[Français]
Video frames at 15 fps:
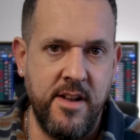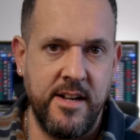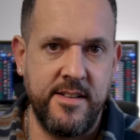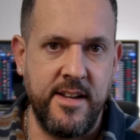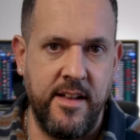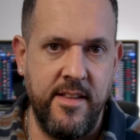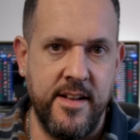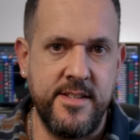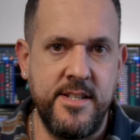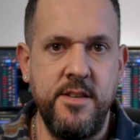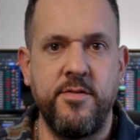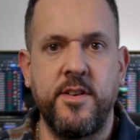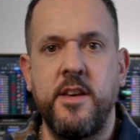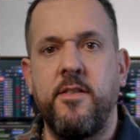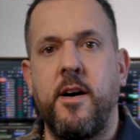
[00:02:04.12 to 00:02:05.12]
une
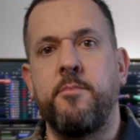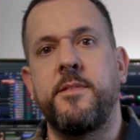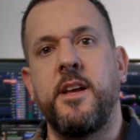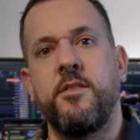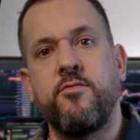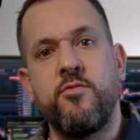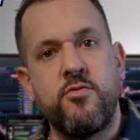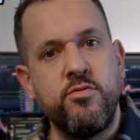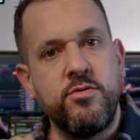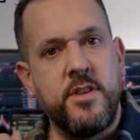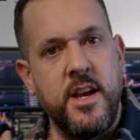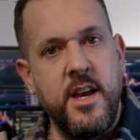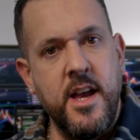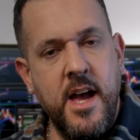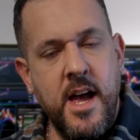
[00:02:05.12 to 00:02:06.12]
alternative qui va peut-être vous
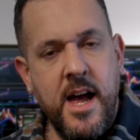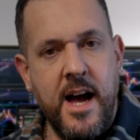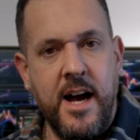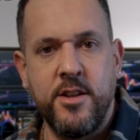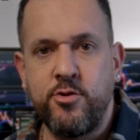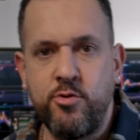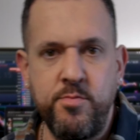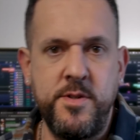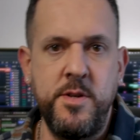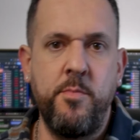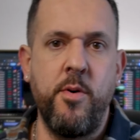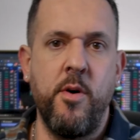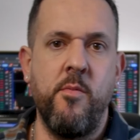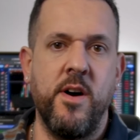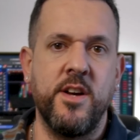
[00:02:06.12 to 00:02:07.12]
coûter un tout petit
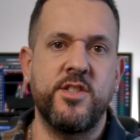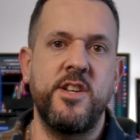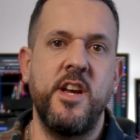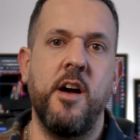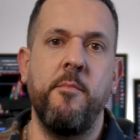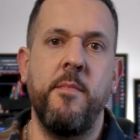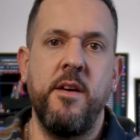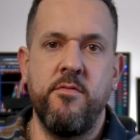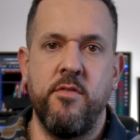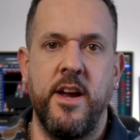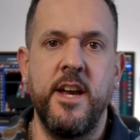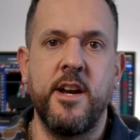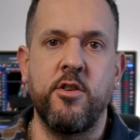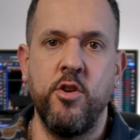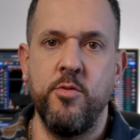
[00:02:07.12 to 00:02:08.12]
peu moins cher, mais vous
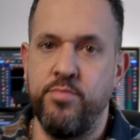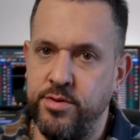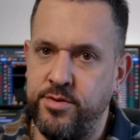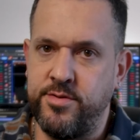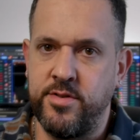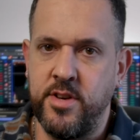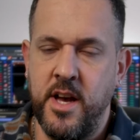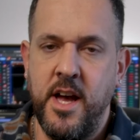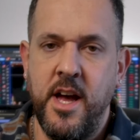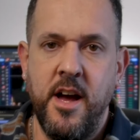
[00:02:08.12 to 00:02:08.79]
voyez que le but